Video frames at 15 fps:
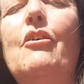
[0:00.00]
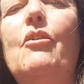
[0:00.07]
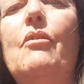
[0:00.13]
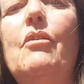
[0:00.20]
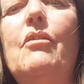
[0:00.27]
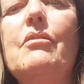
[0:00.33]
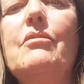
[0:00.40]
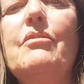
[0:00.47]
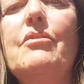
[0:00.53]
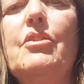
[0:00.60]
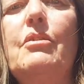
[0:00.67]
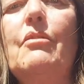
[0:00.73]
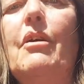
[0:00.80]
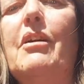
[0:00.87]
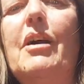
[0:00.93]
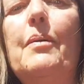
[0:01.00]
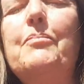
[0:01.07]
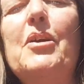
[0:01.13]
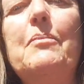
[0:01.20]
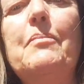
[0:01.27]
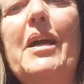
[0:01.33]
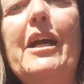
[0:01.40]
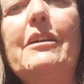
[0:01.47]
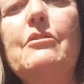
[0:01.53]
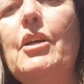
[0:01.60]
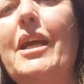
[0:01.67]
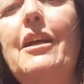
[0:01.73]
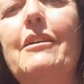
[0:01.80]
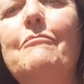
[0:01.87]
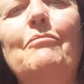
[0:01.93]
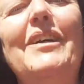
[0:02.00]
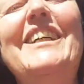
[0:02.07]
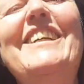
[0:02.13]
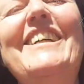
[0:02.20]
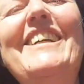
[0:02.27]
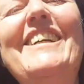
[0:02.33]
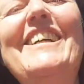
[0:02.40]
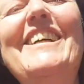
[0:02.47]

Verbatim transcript: und ja, habe gemerkt, hey, das